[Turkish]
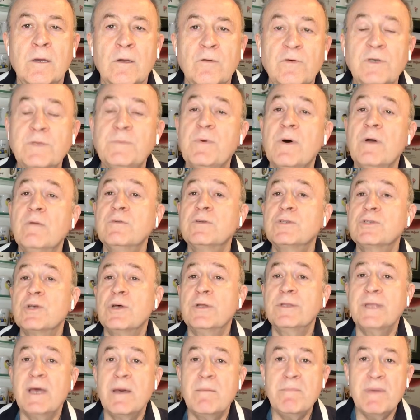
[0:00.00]
Futbol
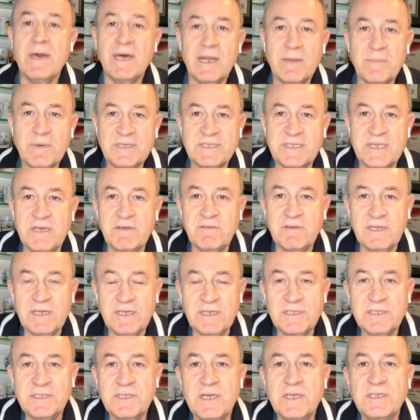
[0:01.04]
Vizyon'dan merhaba sevgili
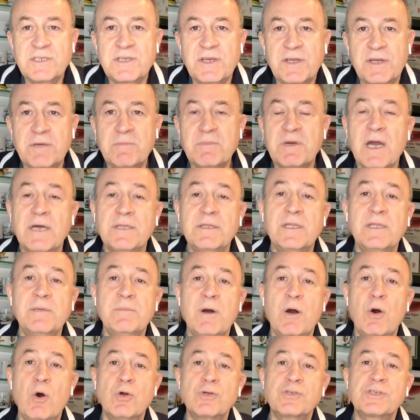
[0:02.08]
izleyicilerim.
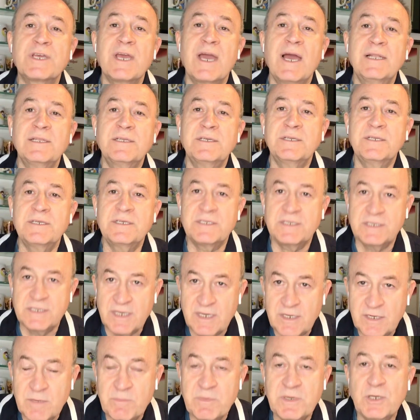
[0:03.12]
Kanalıma hoş geldiniz.
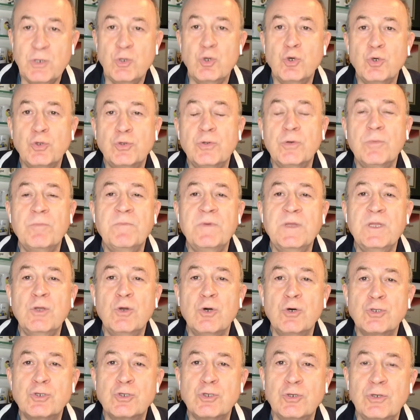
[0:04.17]
Yeni bir YouTube
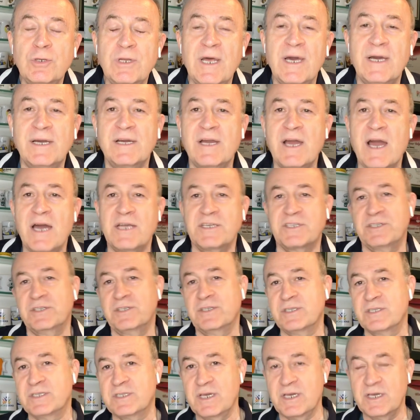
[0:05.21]
videosuyla
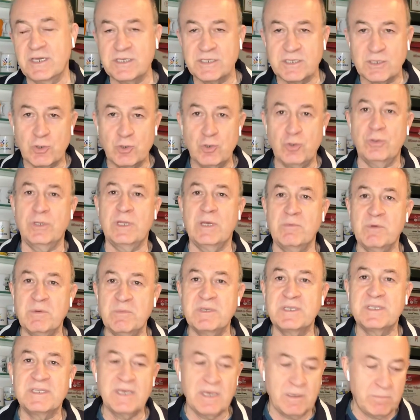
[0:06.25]
karşınızdayız.
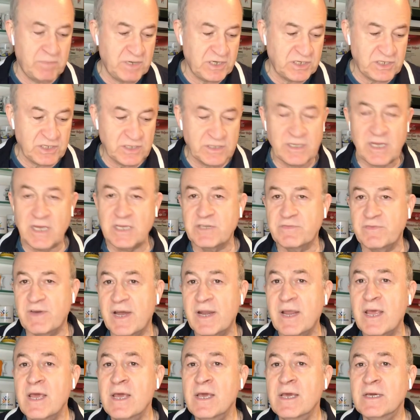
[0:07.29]
Gündemimizde Beşiktaş
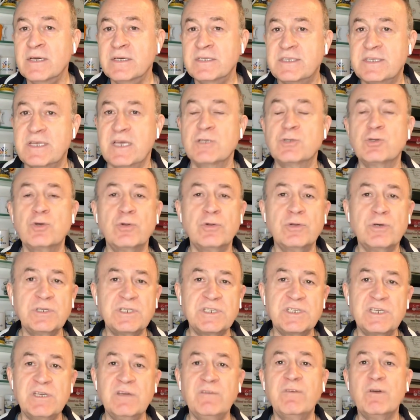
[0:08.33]
var. Sezonu
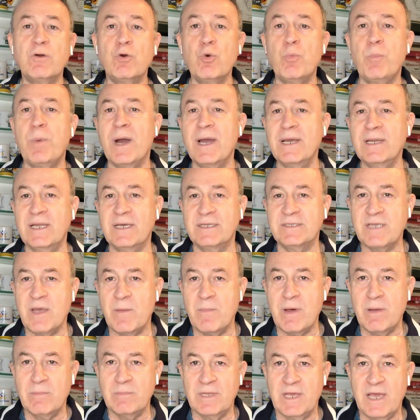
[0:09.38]
çift kupayla
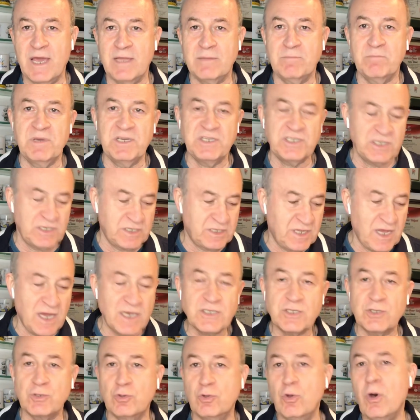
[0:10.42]
tamamlayan
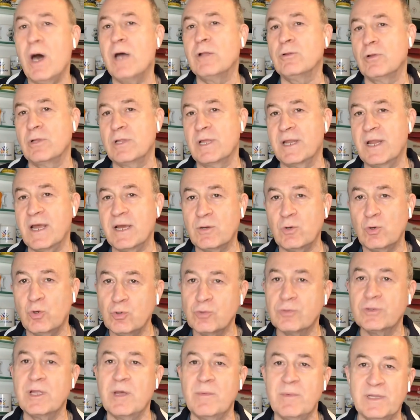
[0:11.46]
Beşiktaş doğal olarak
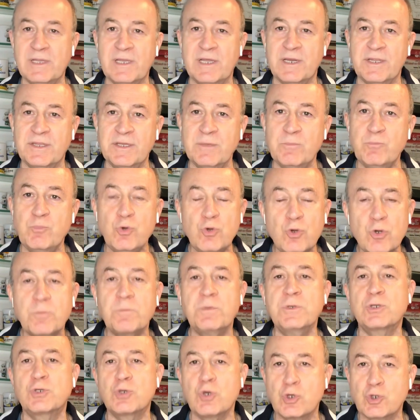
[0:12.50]
kutlamalarını büyük
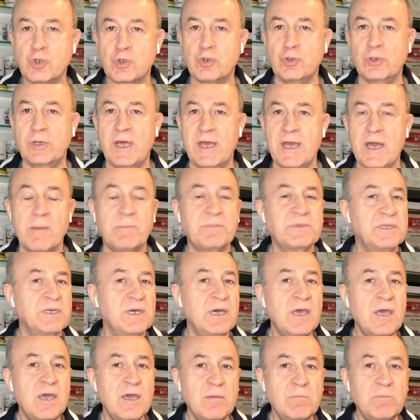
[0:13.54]
bir coşkuyla yaptı.
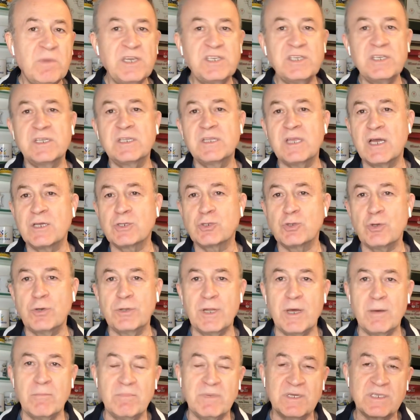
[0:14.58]
Beşiktaş
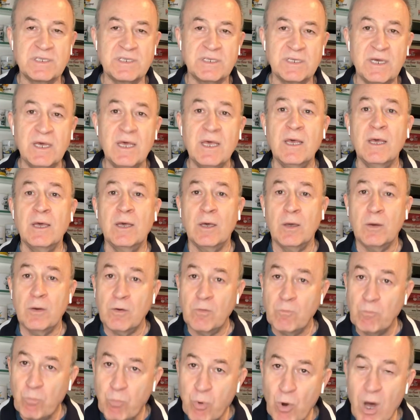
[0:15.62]
donanması
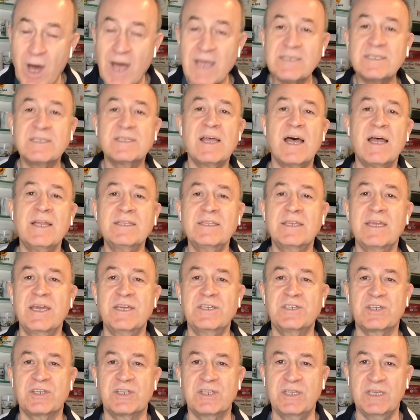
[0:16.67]
Boğaz'dan
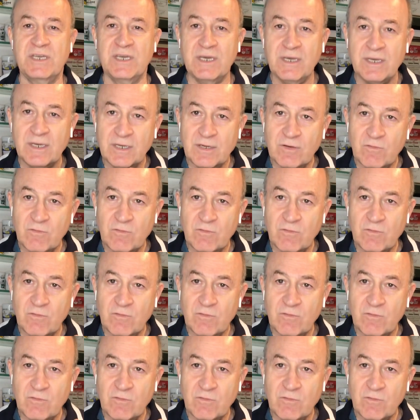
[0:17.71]
geçti.